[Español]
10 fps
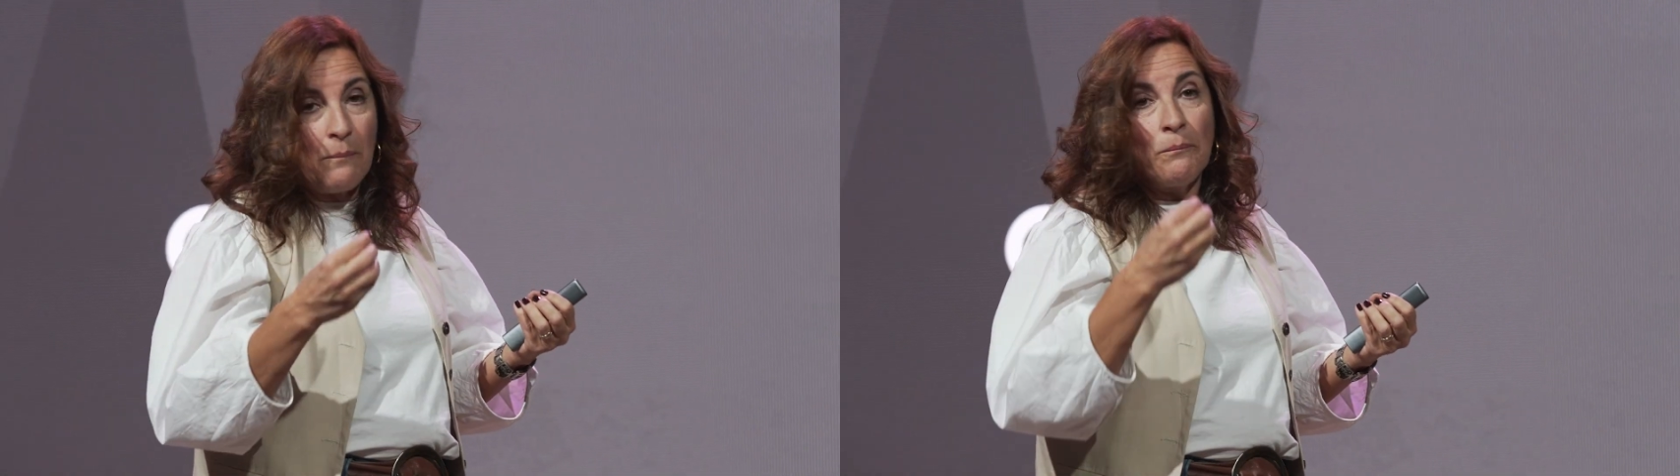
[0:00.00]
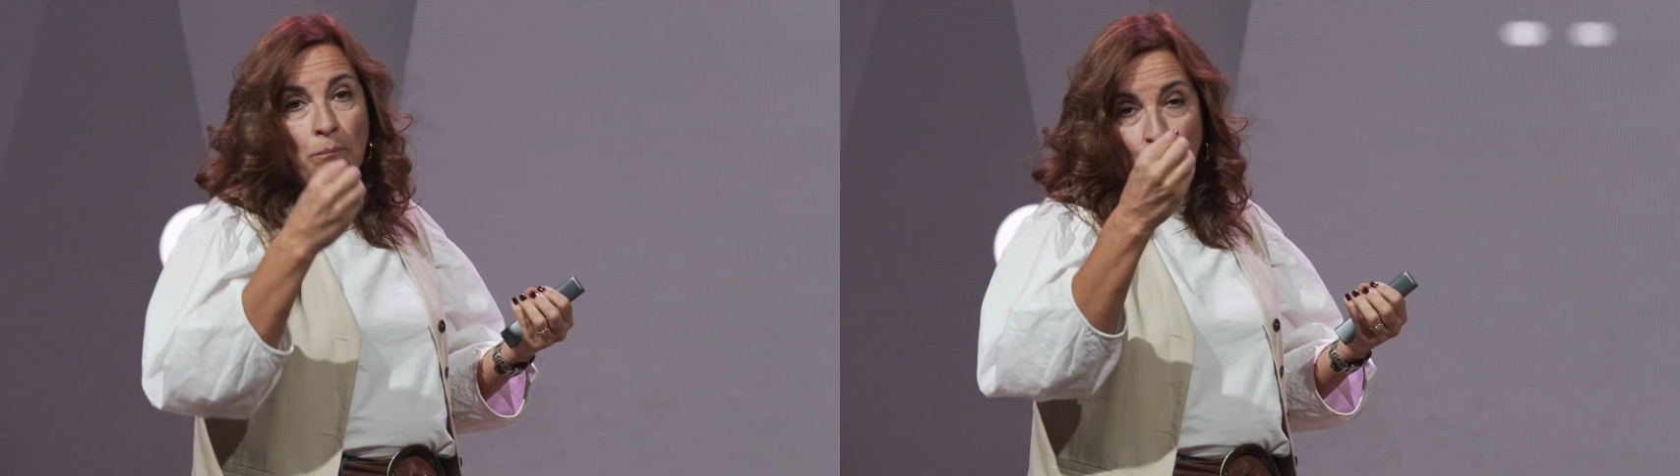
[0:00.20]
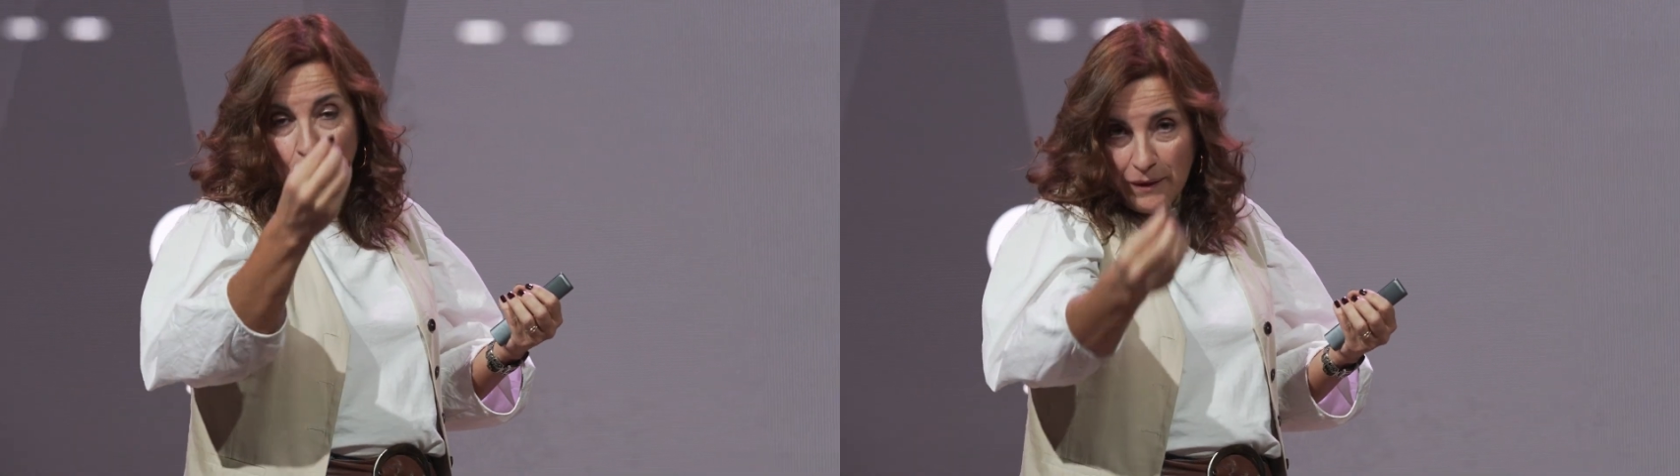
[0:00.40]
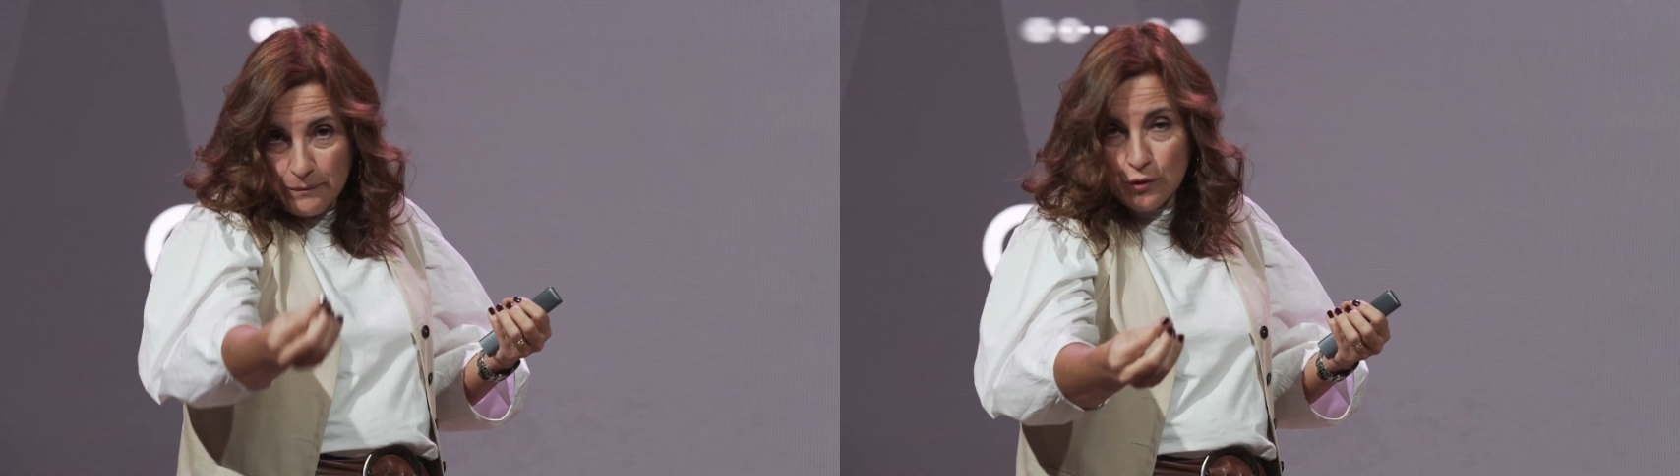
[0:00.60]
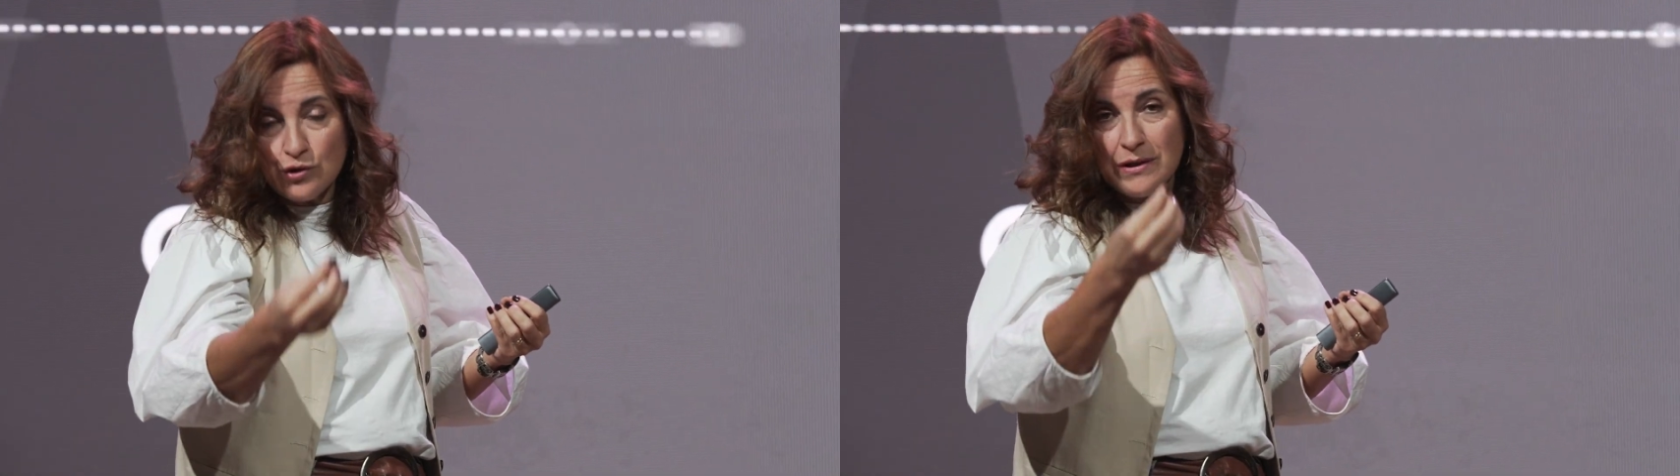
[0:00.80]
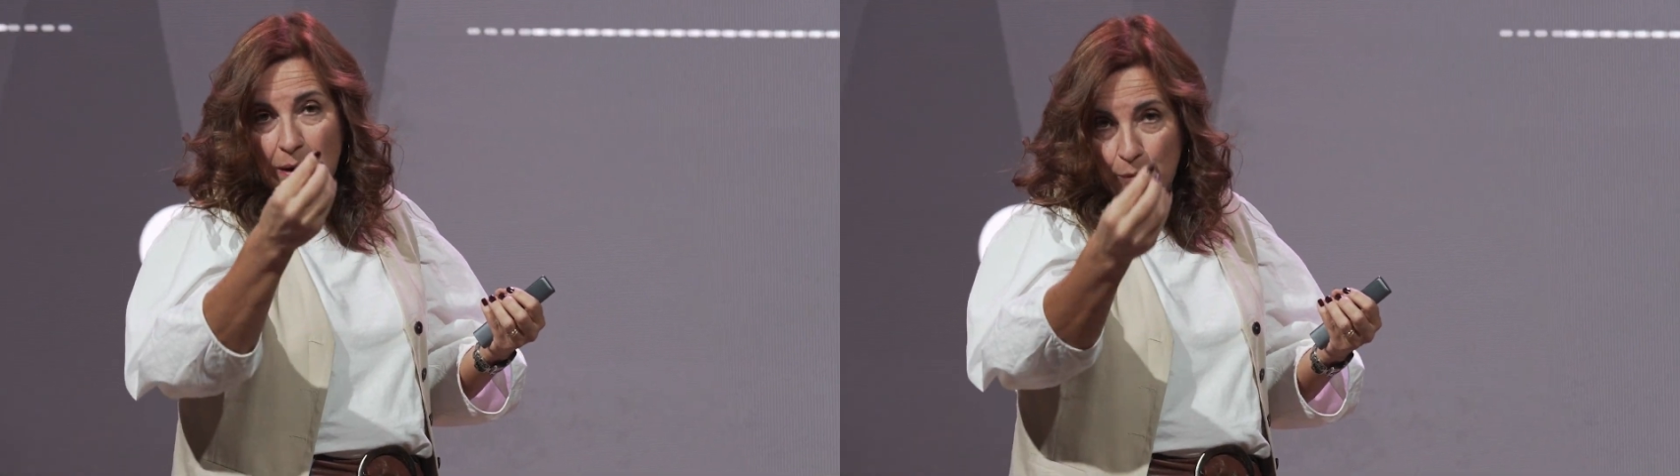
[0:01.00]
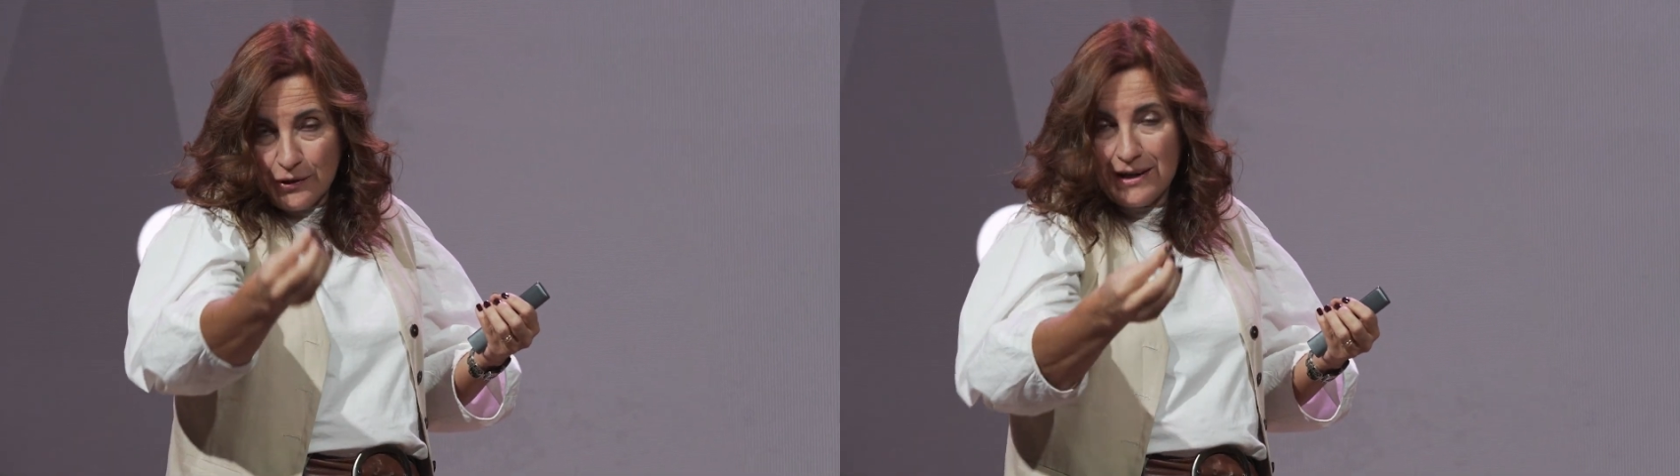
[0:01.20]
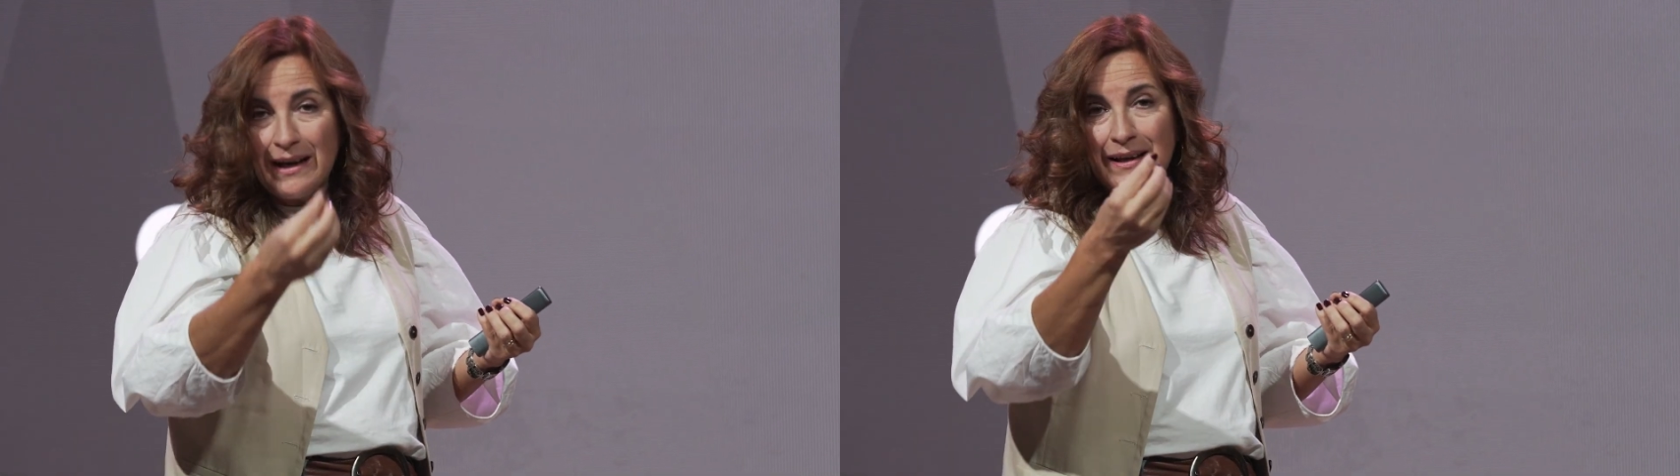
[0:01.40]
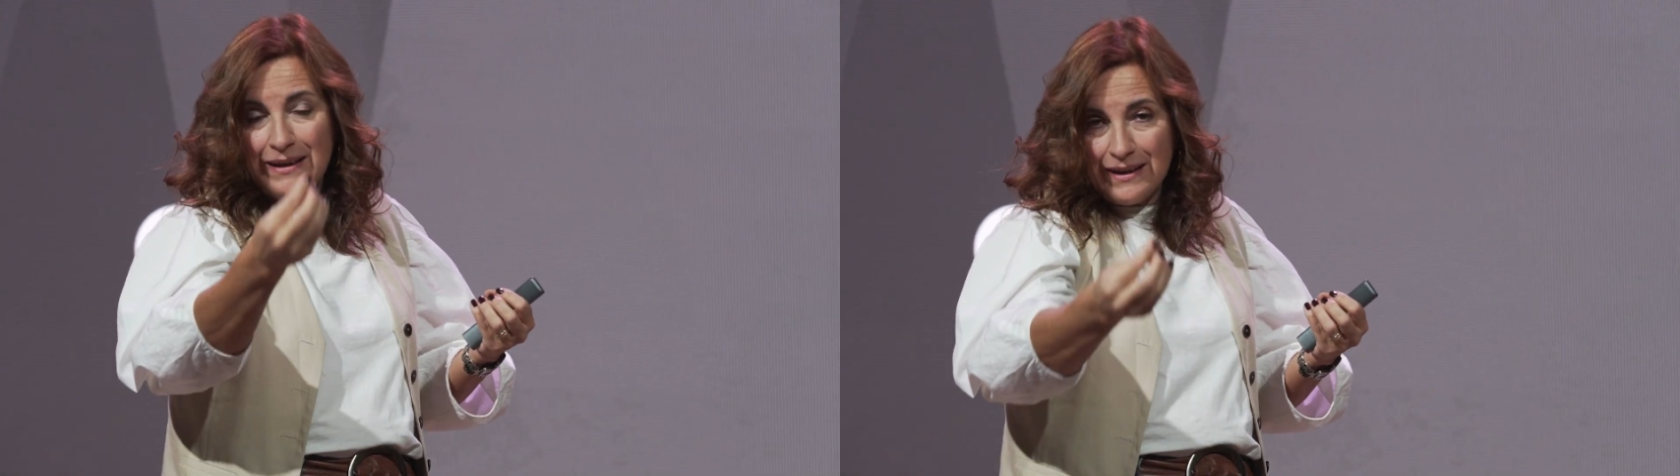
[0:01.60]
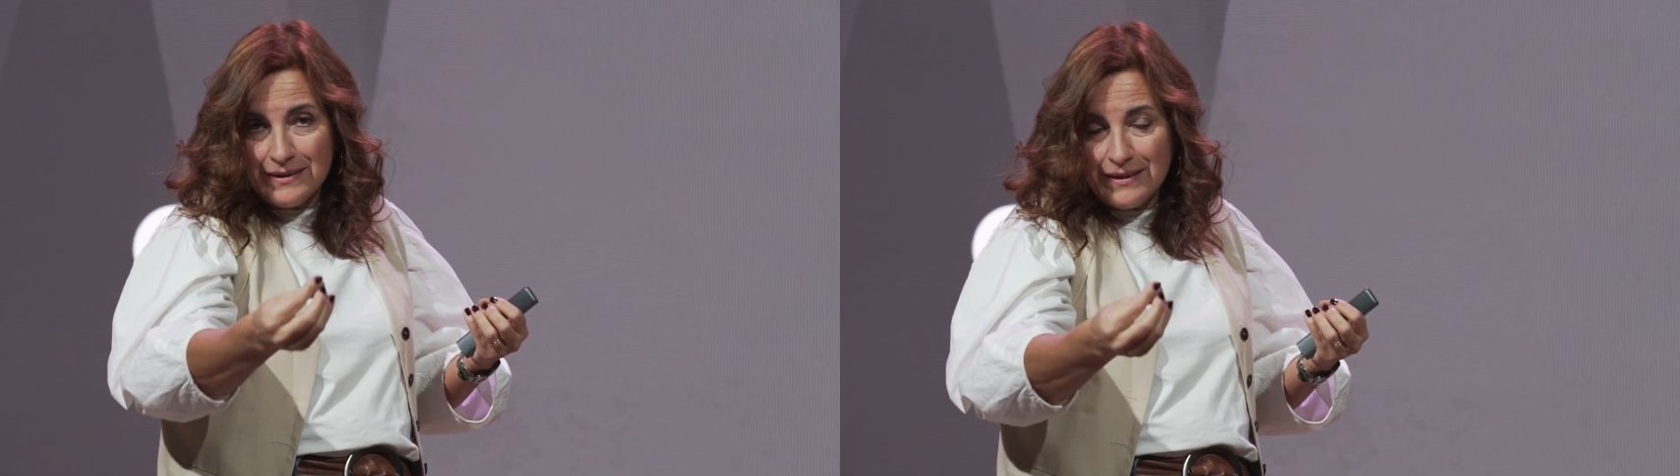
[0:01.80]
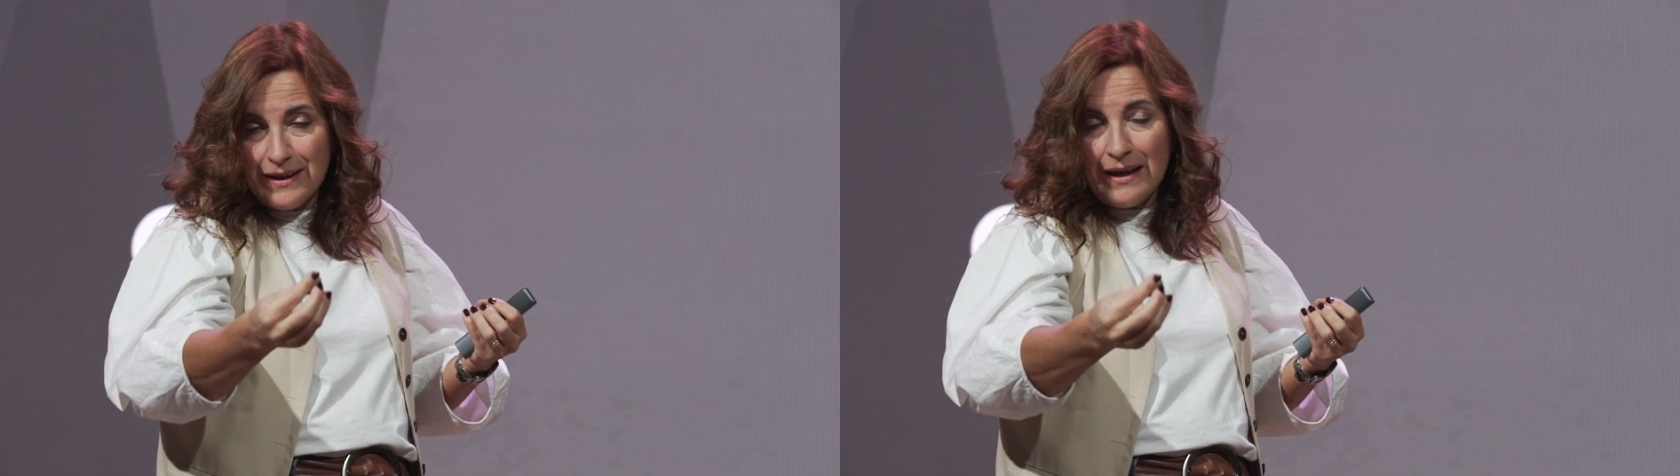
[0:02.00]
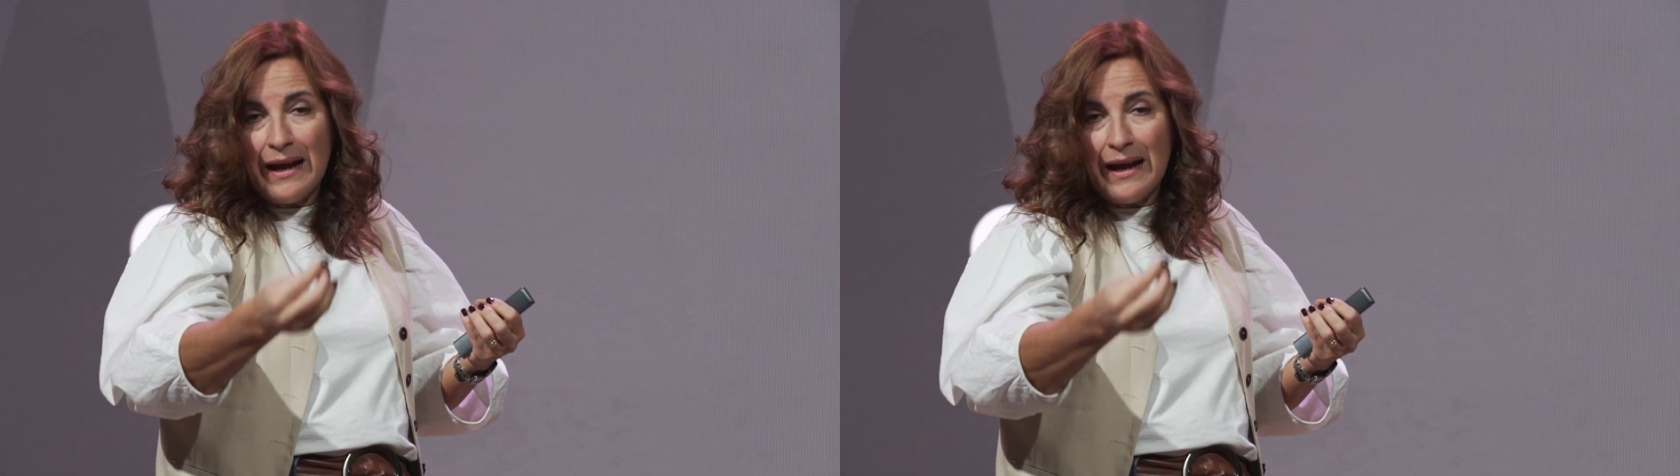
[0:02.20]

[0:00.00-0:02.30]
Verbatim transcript: volvemos a poner al cliente